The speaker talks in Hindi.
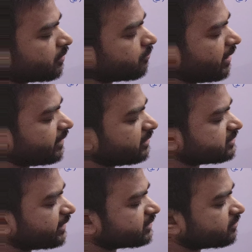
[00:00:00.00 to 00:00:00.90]

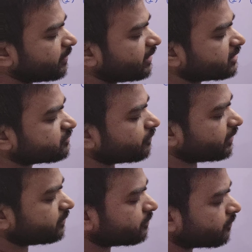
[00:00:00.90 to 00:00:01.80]
माइनस एक्स माइनस
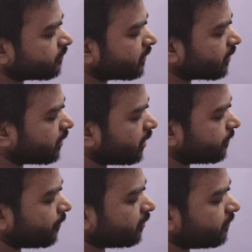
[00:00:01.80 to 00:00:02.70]
वन
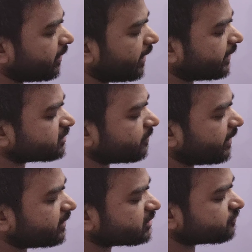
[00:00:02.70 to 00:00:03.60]
अपॉन में एक्स
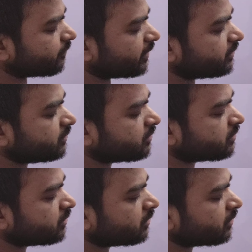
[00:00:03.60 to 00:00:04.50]
माइनस वन
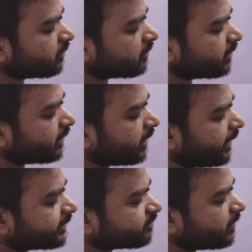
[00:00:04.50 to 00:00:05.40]

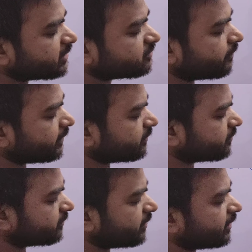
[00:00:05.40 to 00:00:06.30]
एक्स प्लस वन
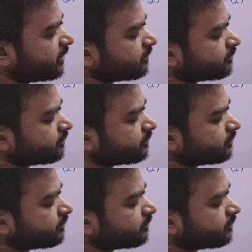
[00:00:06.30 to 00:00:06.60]
ठीक है